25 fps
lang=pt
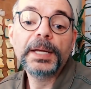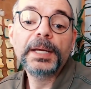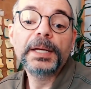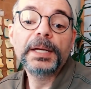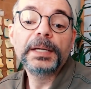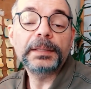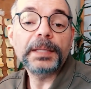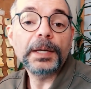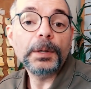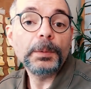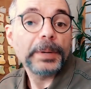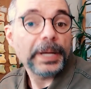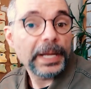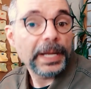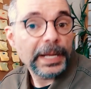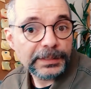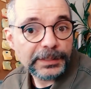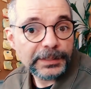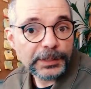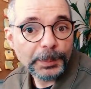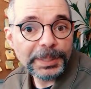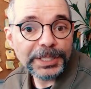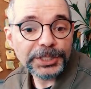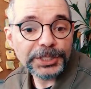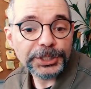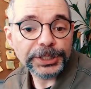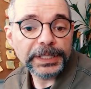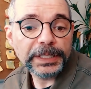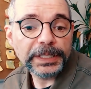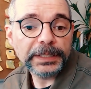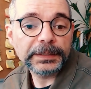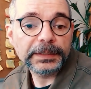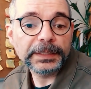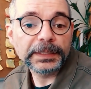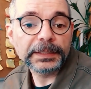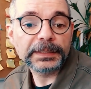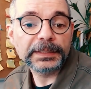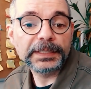Então, essa é uma
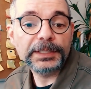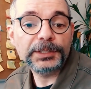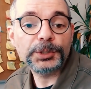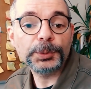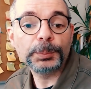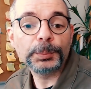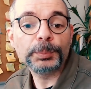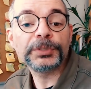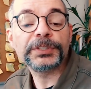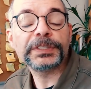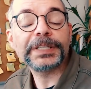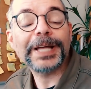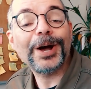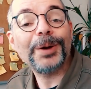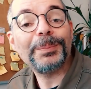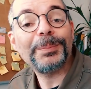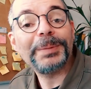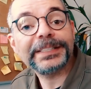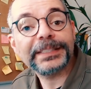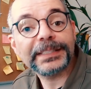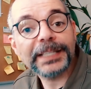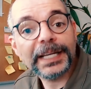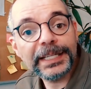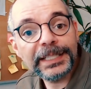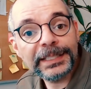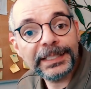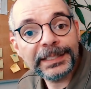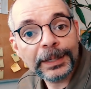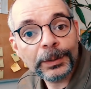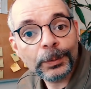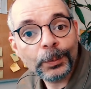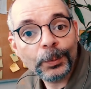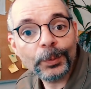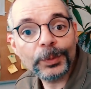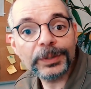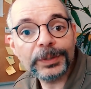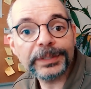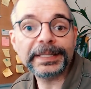chance, assim, de buscar uma saída
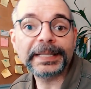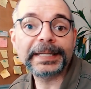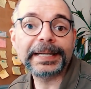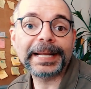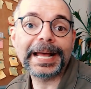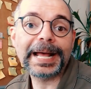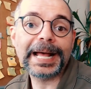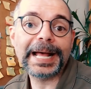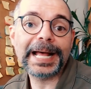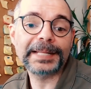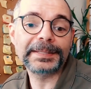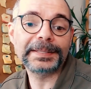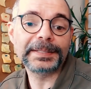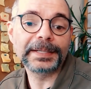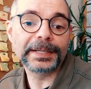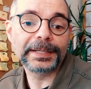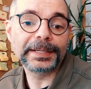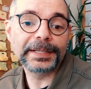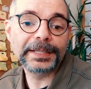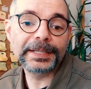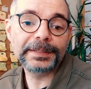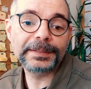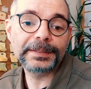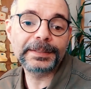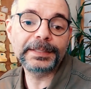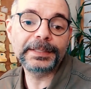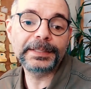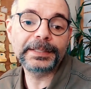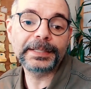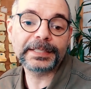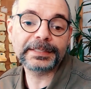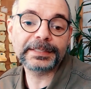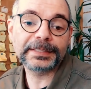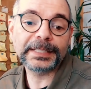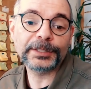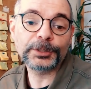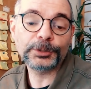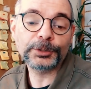coordenada entre as
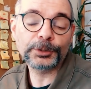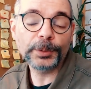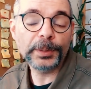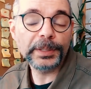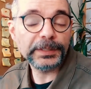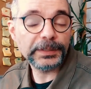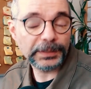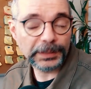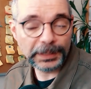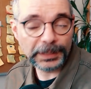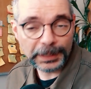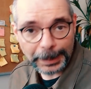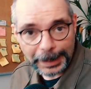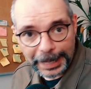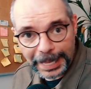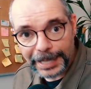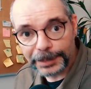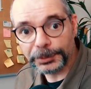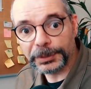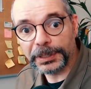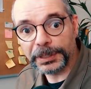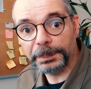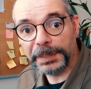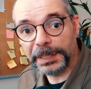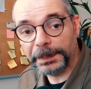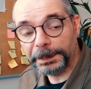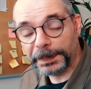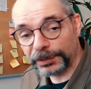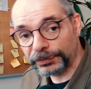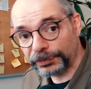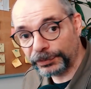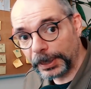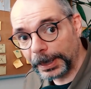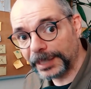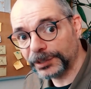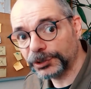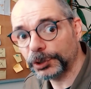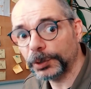nações e, claro, também para
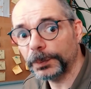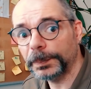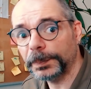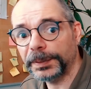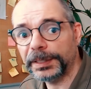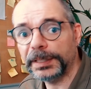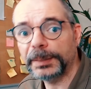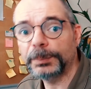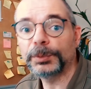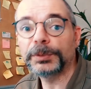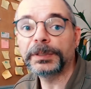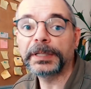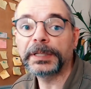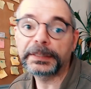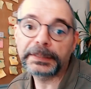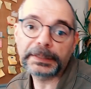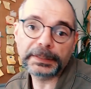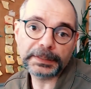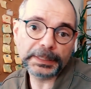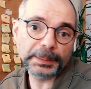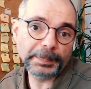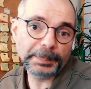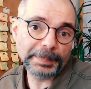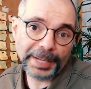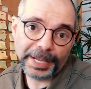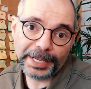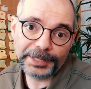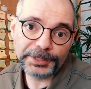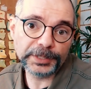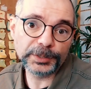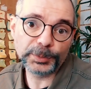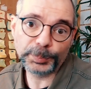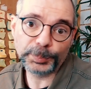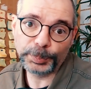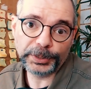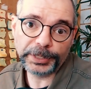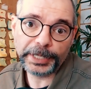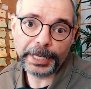falar sobre mudanças climáticas,
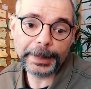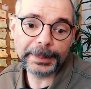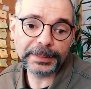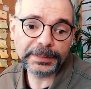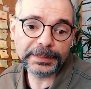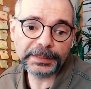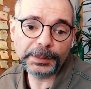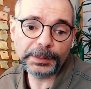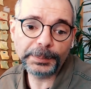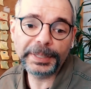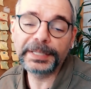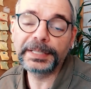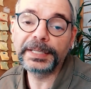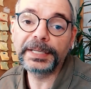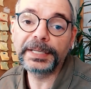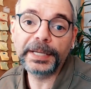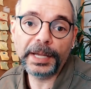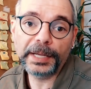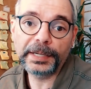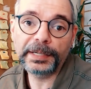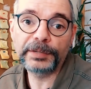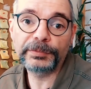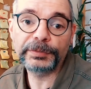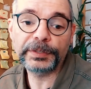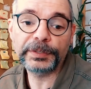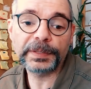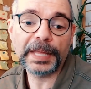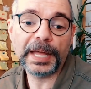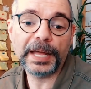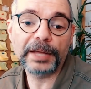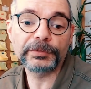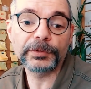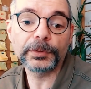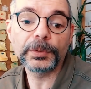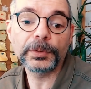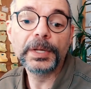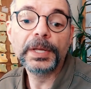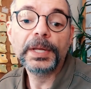porque elas estão aí, é inevitável.
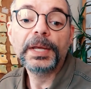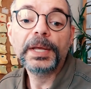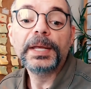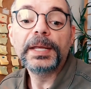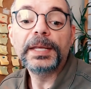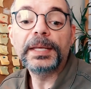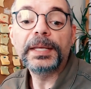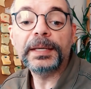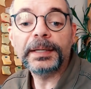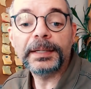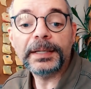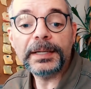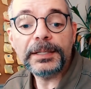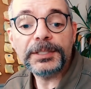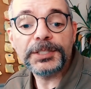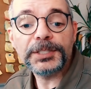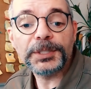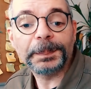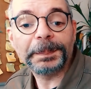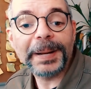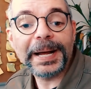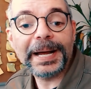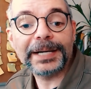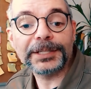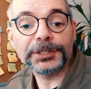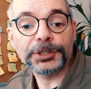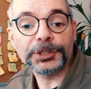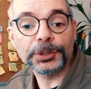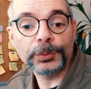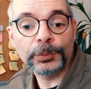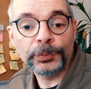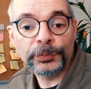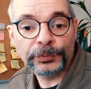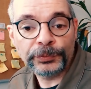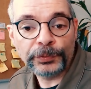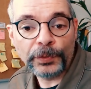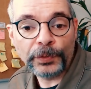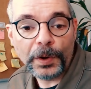Em grande parte, o
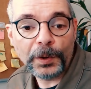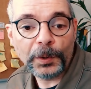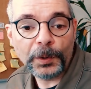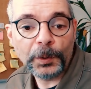foco